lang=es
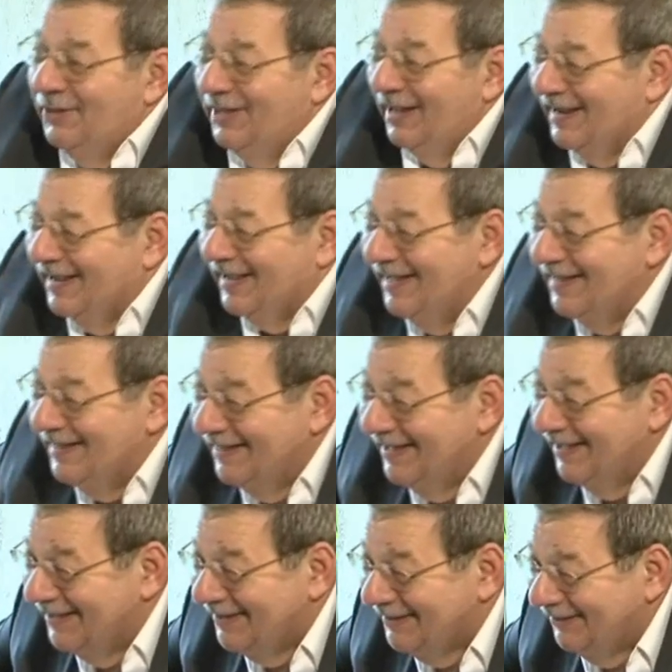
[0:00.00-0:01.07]
muy
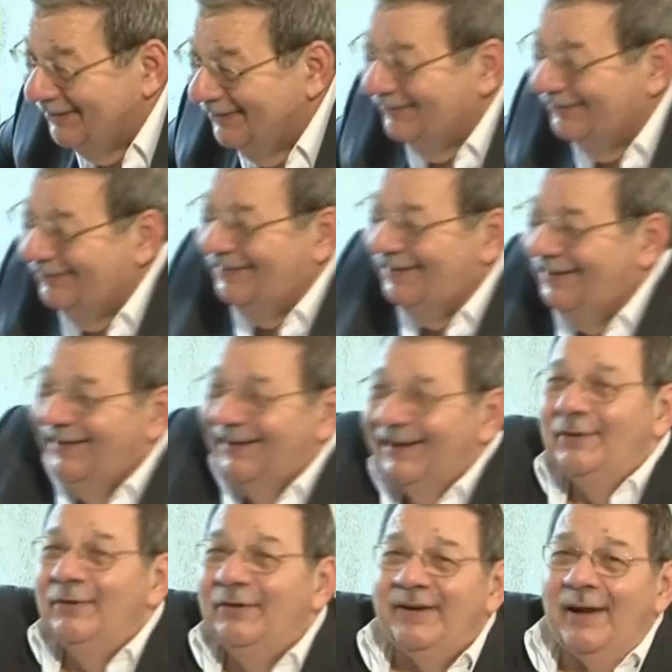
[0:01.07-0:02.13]
inteligente eso,
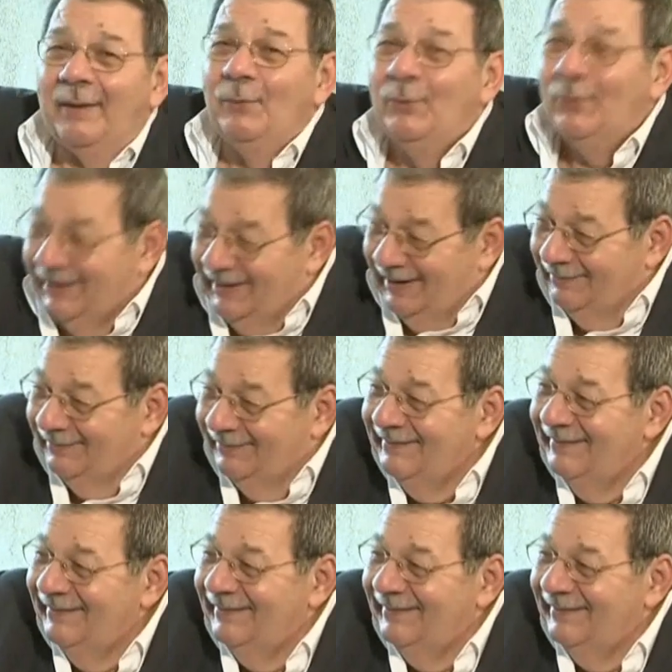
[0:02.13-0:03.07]
que no se aburran.